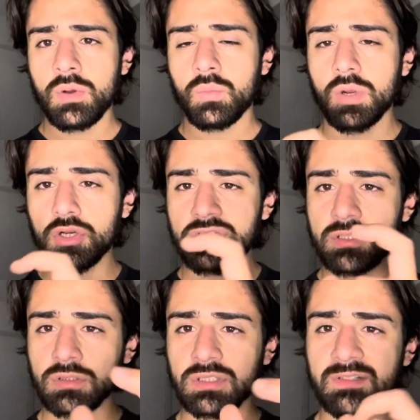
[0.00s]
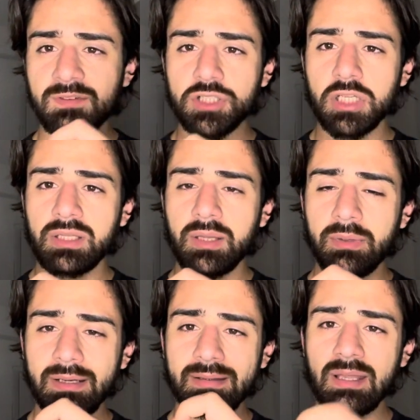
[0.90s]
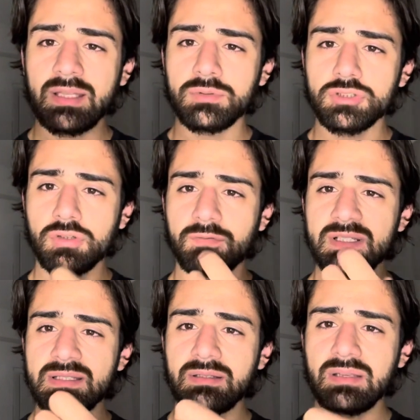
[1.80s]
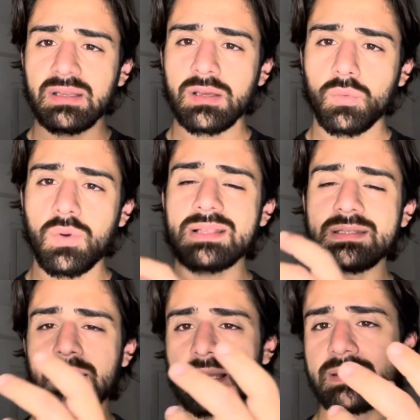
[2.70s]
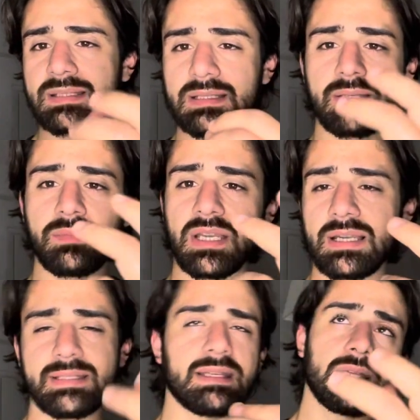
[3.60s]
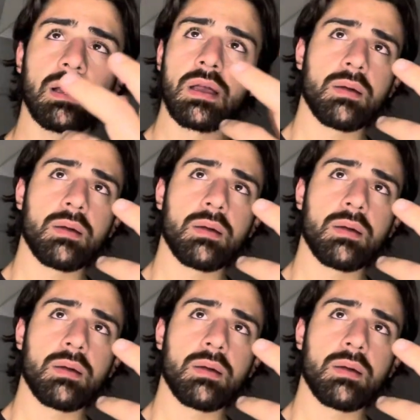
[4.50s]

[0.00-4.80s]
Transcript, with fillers: qualcosa di soddisfacente per te, che ti possono far sentire quasi realizzata, semi realizzata,